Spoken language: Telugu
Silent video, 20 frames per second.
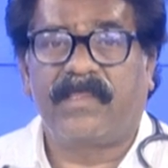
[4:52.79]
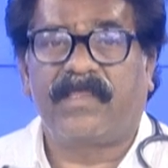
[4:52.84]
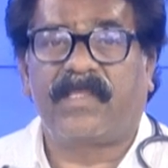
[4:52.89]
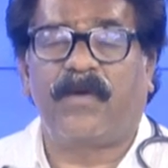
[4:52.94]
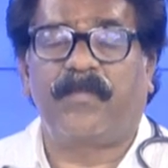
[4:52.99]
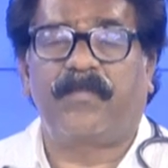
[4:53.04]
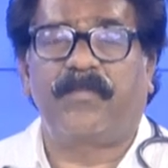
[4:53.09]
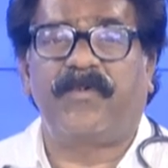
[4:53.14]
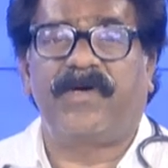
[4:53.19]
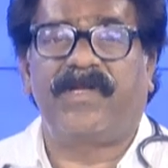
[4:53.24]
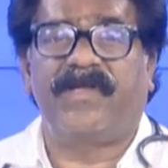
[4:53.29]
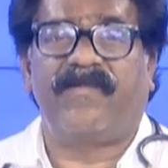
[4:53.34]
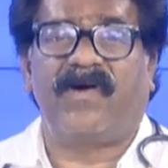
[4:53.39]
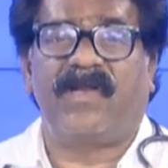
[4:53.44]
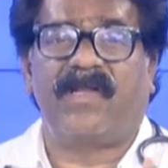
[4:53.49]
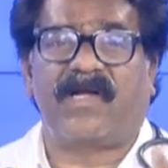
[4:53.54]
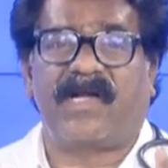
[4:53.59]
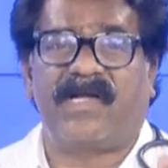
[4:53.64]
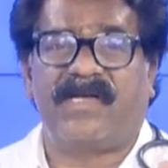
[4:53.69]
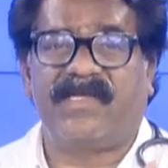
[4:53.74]
తప్పని
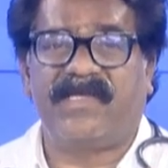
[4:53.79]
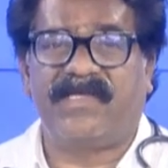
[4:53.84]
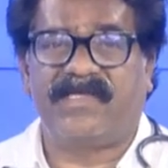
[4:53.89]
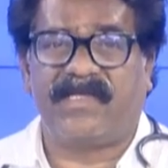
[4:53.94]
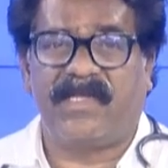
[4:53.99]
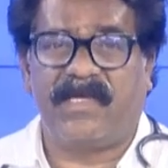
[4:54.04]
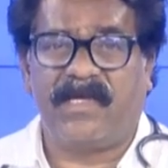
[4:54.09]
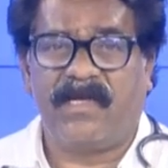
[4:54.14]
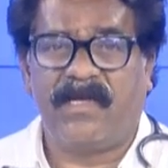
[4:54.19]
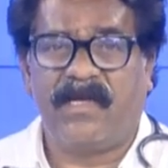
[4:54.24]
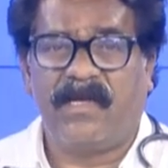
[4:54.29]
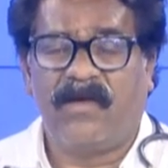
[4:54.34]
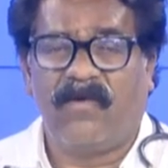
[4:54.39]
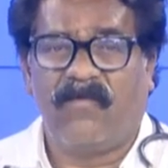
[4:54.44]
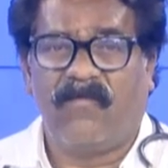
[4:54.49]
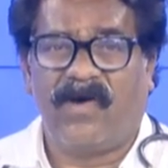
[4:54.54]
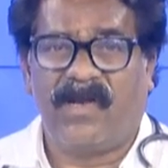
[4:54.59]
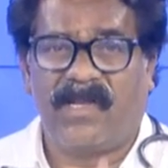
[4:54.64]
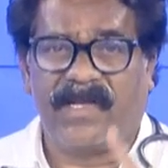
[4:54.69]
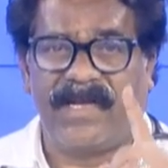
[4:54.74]
వాళ్ళకి ఖండించినా
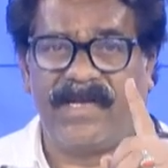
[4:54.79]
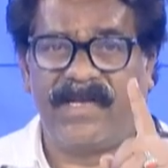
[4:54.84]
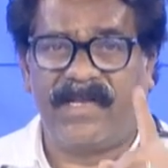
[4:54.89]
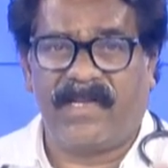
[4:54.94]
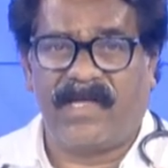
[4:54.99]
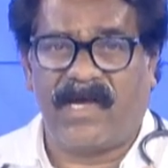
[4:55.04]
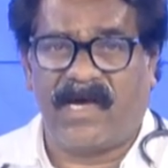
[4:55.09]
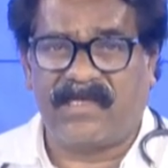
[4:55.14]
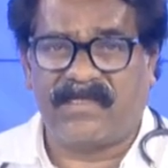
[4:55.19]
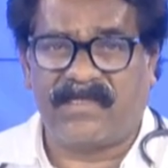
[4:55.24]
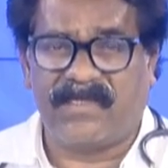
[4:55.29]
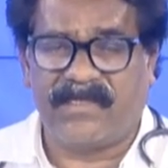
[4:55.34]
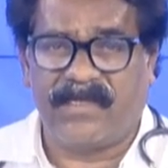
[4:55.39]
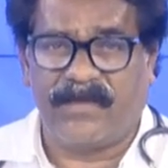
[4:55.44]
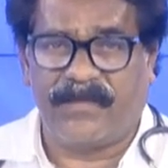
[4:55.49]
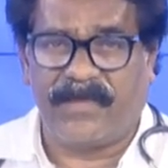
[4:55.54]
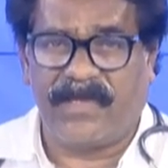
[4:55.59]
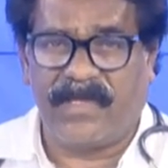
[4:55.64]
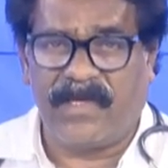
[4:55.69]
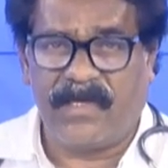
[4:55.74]
వాళ్ళకి వెంటనే ఆన్సర్
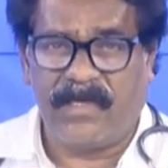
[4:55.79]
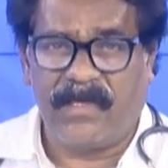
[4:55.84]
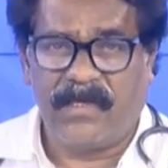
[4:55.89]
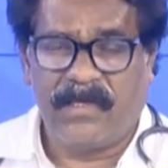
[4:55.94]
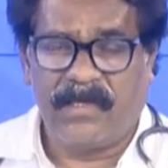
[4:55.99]
చెప్పినా